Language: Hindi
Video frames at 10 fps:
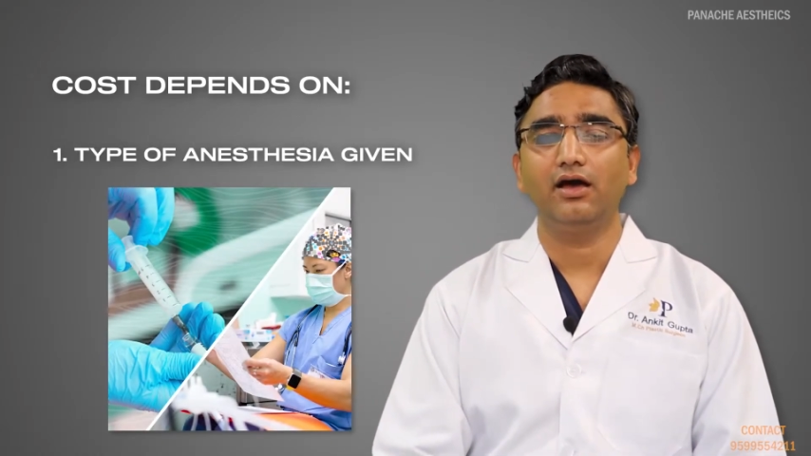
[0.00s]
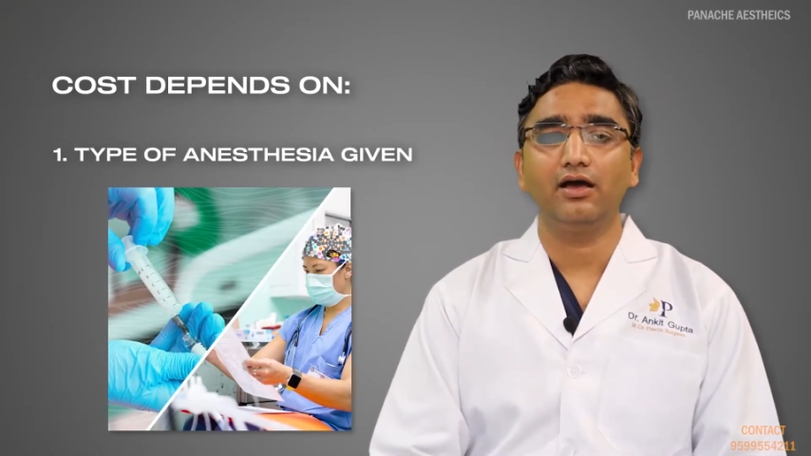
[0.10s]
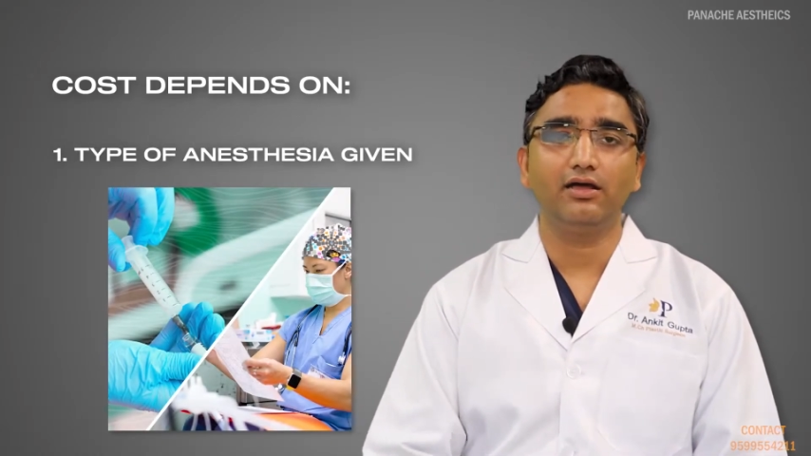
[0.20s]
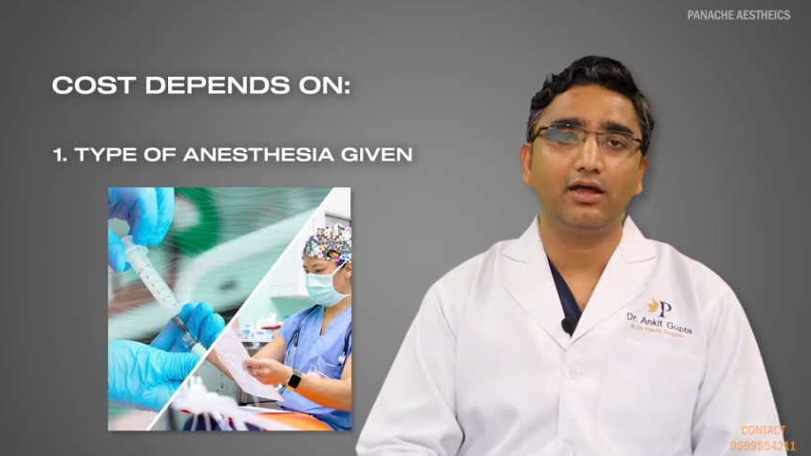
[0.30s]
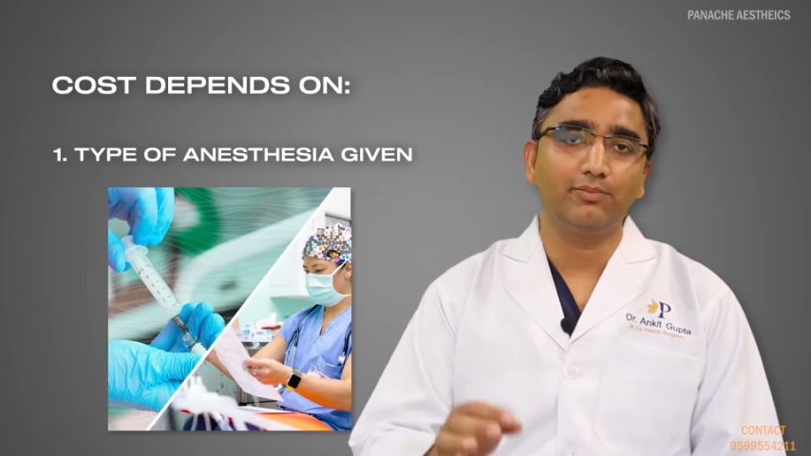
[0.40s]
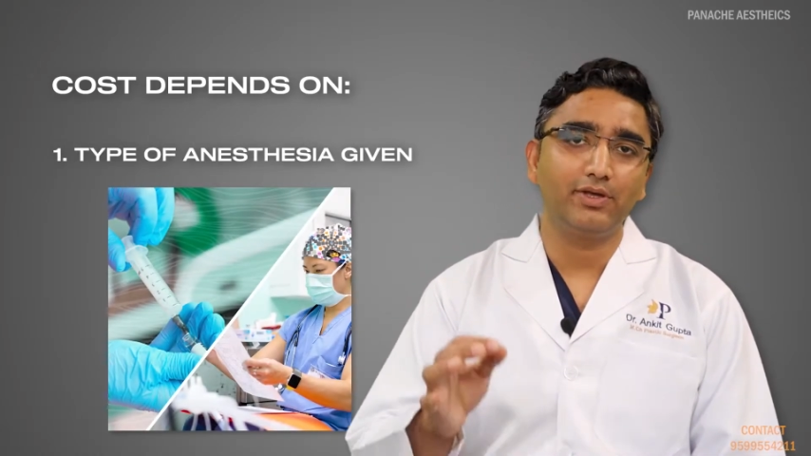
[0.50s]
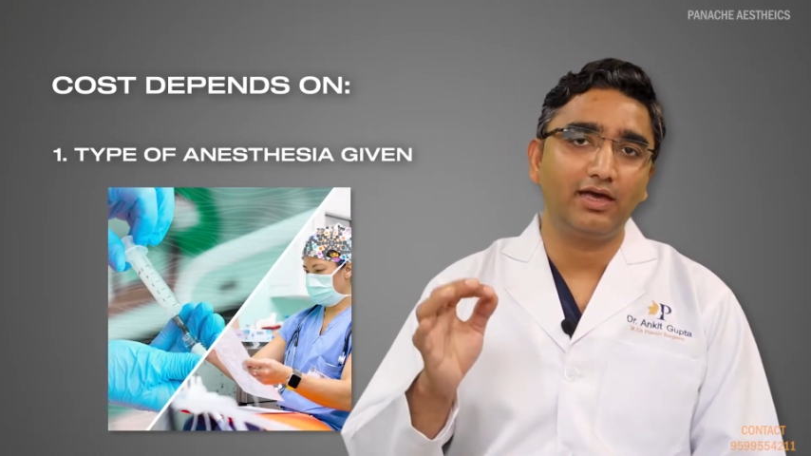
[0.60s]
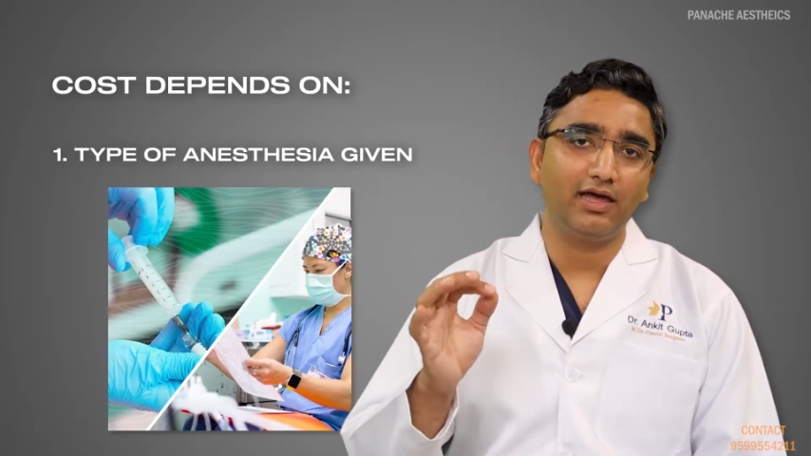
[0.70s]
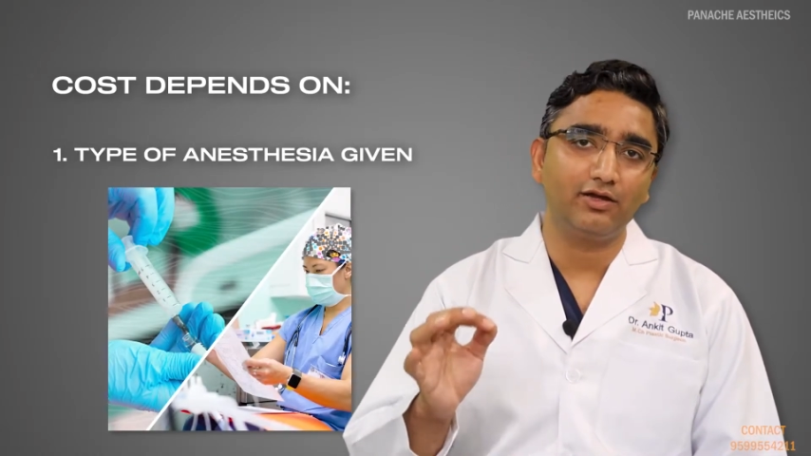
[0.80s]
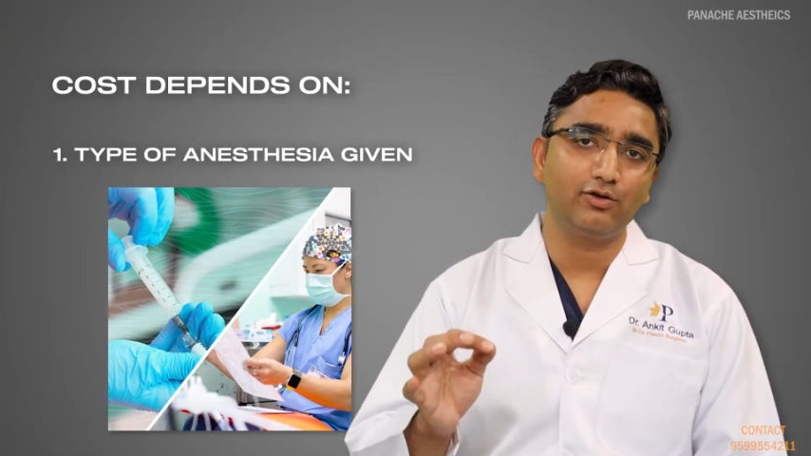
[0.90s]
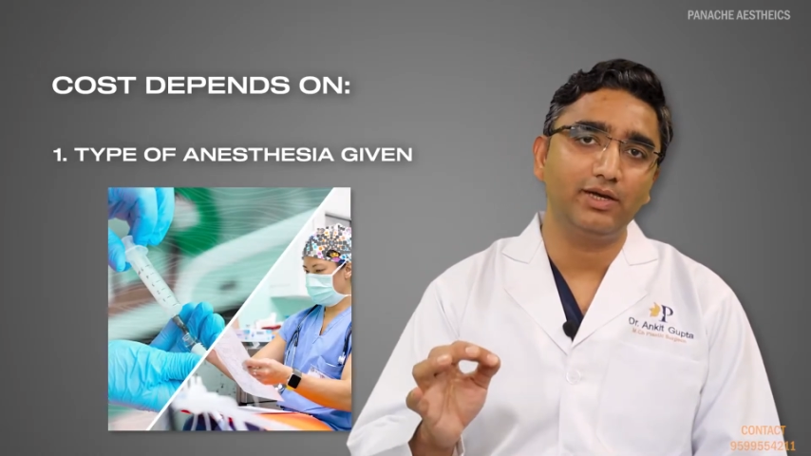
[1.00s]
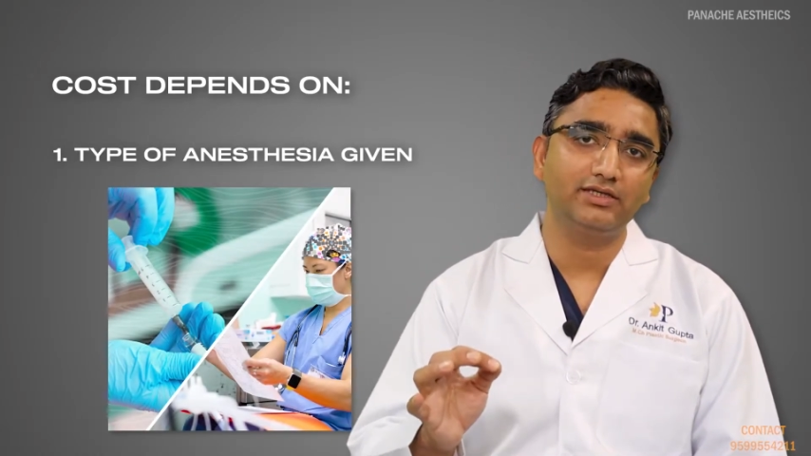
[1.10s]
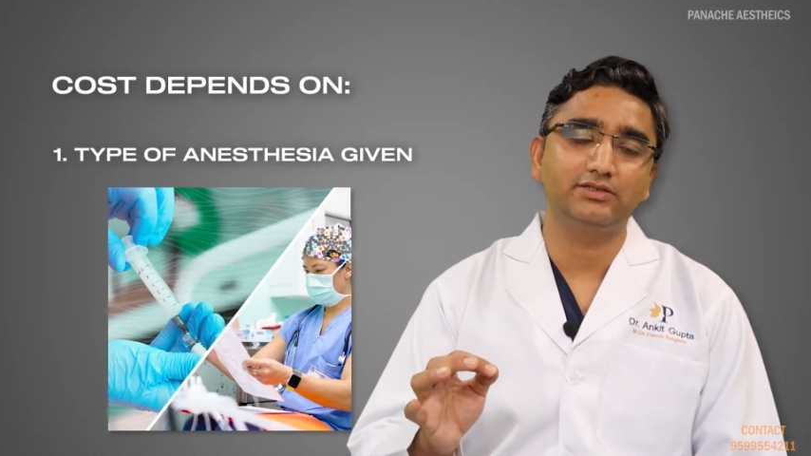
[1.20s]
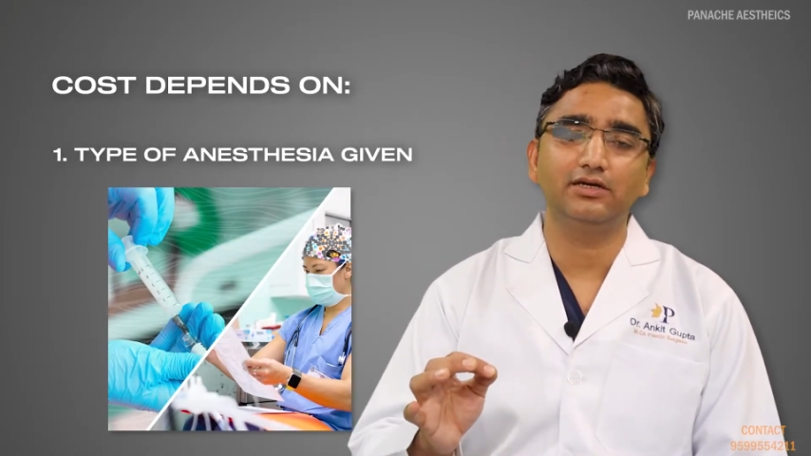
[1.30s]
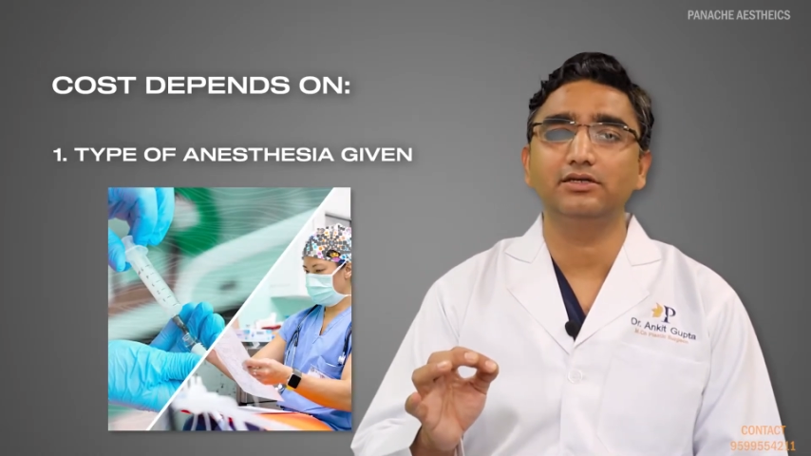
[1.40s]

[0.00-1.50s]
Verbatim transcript: अगर आपकी मैस्टिया